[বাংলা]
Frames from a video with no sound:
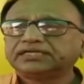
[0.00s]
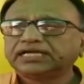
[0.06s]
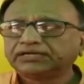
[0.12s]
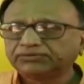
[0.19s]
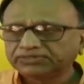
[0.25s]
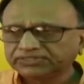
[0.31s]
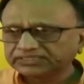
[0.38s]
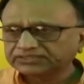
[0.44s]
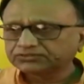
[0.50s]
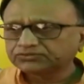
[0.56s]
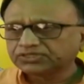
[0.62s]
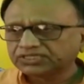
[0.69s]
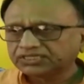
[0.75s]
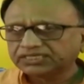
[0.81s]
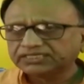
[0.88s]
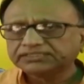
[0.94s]
অ্যাওয়ারনেস
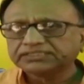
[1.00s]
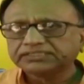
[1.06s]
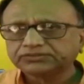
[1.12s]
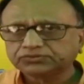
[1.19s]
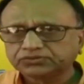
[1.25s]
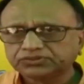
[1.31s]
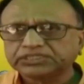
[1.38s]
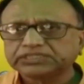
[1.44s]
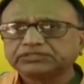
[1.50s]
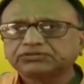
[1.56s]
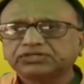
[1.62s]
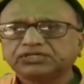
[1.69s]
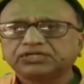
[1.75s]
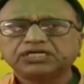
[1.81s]
করা হয় তাদের সজাগ করা